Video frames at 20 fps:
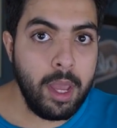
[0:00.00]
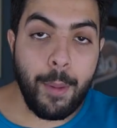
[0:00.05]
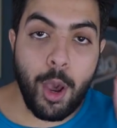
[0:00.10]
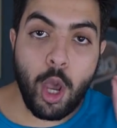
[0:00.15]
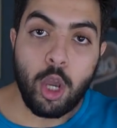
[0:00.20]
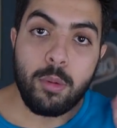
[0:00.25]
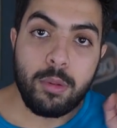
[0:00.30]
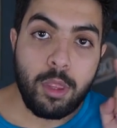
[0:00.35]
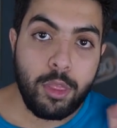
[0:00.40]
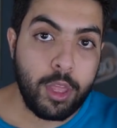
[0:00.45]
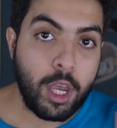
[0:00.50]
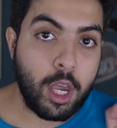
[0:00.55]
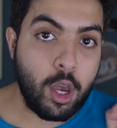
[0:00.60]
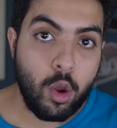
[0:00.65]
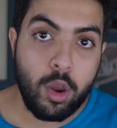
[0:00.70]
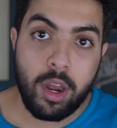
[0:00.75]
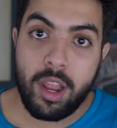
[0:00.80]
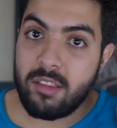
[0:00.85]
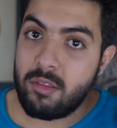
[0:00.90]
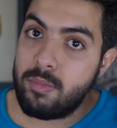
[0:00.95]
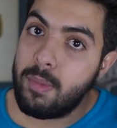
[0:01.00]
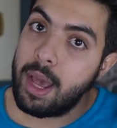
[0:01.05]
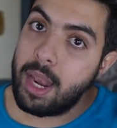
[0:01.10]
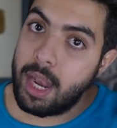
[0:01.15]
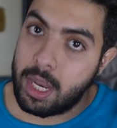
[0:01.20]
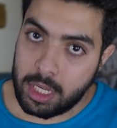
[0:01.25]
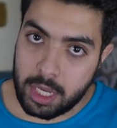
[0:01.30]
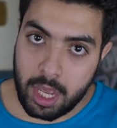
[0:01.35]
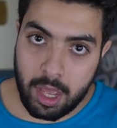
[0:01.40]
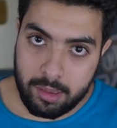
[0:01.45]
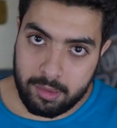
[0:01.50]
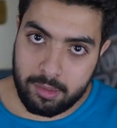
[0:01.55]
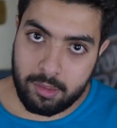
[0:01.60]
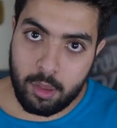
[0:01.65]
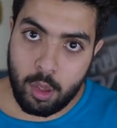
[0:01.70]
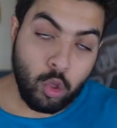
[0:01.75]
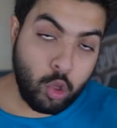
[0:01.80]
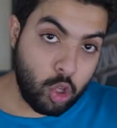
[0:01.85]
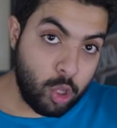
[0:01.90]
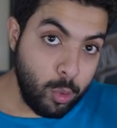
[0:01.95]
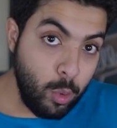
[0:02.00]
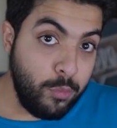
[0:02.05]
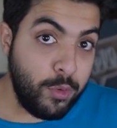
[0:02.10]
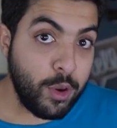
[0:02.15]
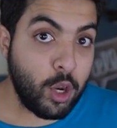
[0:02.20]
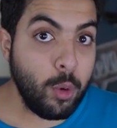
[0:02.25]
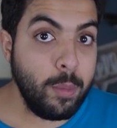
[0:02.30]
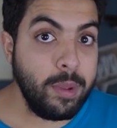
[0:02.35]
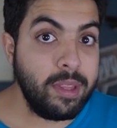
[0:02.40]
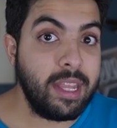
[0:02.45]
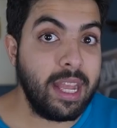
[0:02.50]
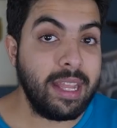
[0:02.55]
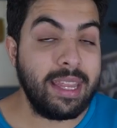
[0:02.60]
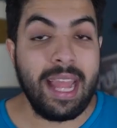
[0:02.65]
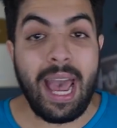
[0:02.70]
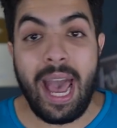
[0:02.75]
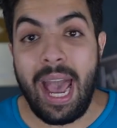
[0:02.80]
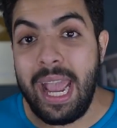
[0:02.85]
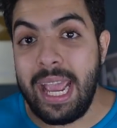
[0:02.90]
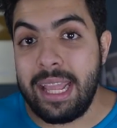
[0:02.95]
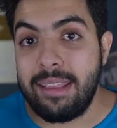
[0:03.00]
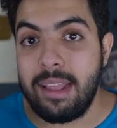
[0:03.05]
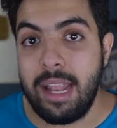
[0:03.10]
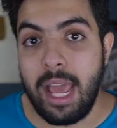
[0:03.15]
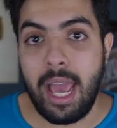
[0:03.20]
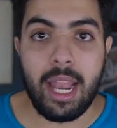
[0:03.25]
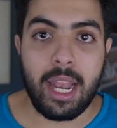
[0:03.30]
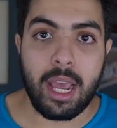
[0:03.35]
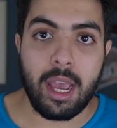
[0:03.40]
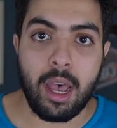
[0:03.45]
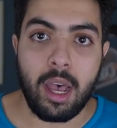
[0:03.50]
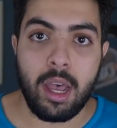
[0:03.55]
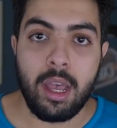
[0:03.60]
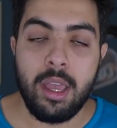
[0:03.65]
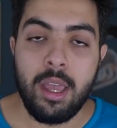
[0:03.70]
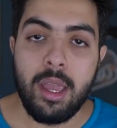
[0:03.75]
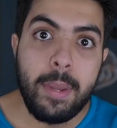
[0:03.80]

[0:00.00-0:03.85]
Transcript: أبغاكم تتذكرون أسماء الأشخاص وتكتبون في الكومنتات نهاية الحلقة